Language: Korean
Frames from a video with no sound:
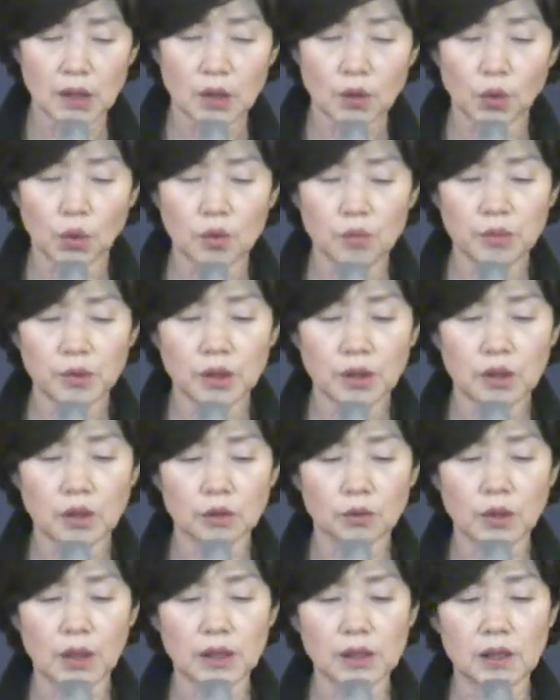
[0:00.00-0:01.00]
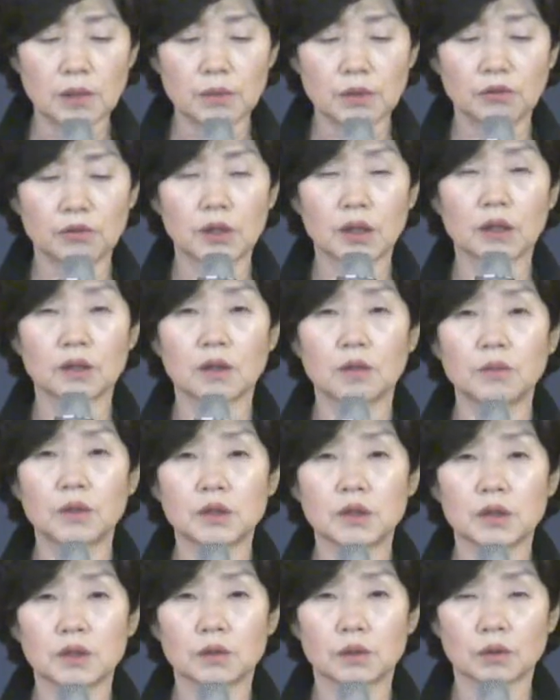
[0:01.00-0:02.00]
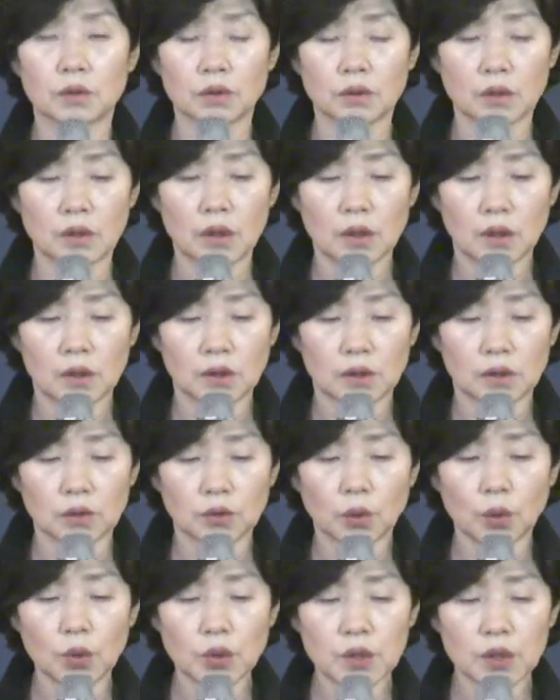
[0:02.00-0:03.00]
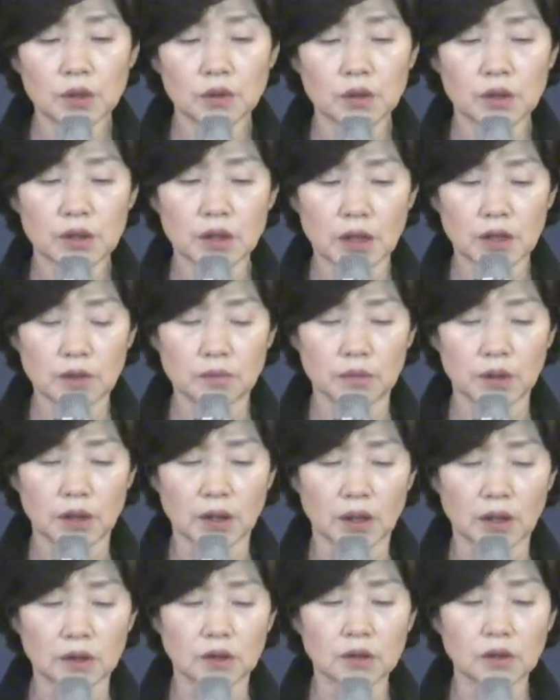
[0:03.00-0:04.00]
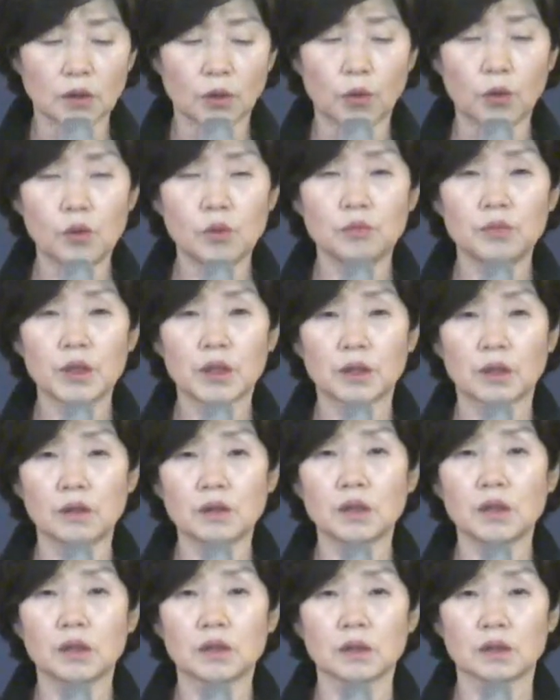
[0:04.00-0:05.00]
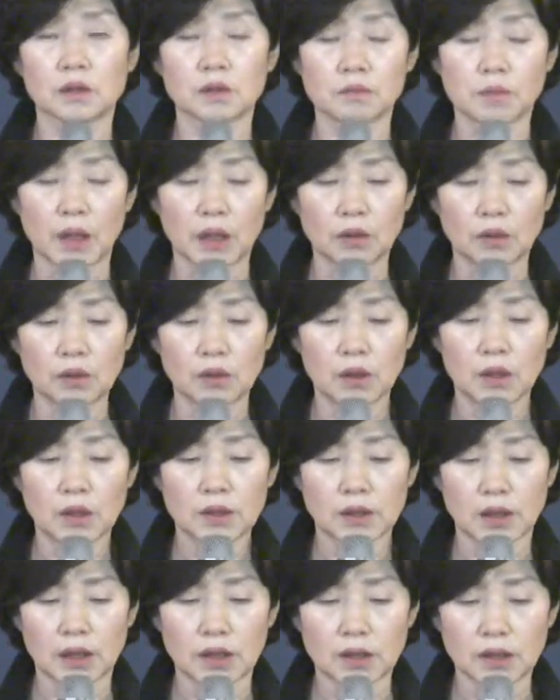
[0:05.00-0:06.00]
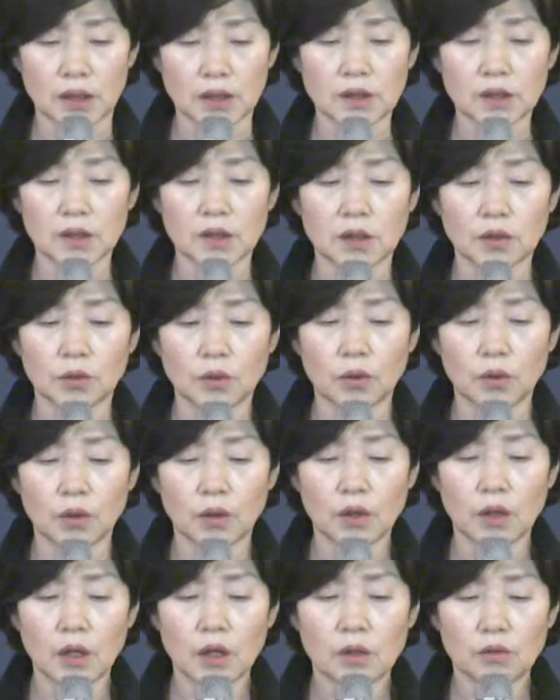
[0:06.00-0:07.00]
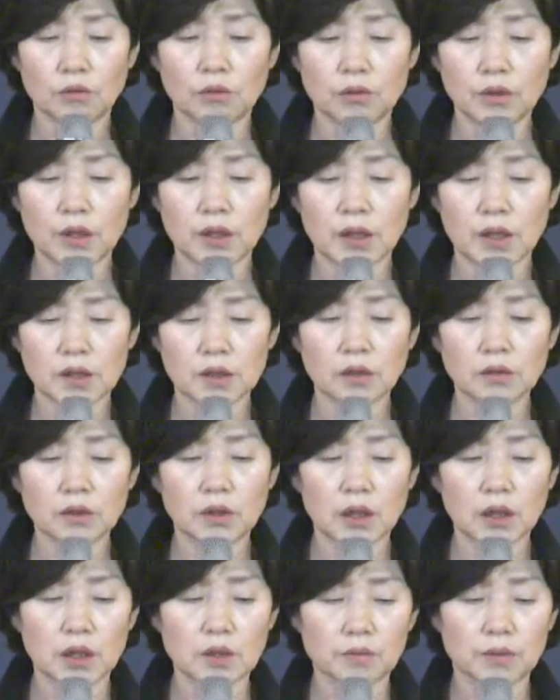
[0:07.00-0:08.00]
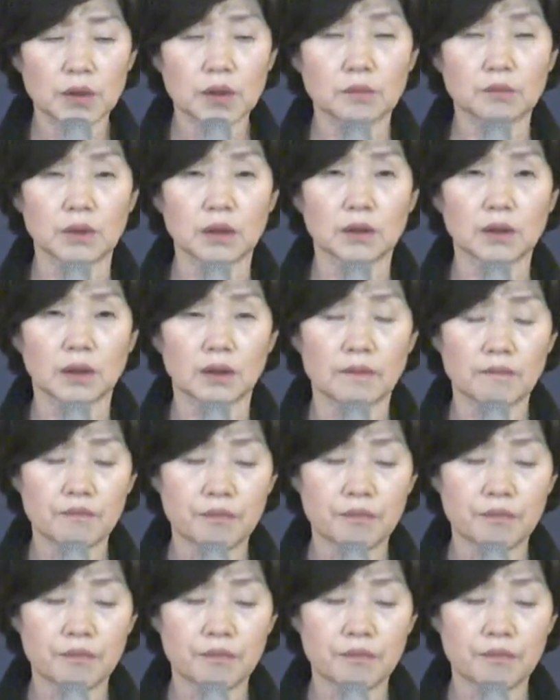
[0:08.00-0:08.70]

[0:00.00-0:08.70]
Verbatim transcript: 올무는 결코 하나님이 우리가 넘어지도록 놓으신 것이 아닙니다. 그 올무에 걸리는 것은 바로 자기 자신이고 우리의 선택일 뿐입니다.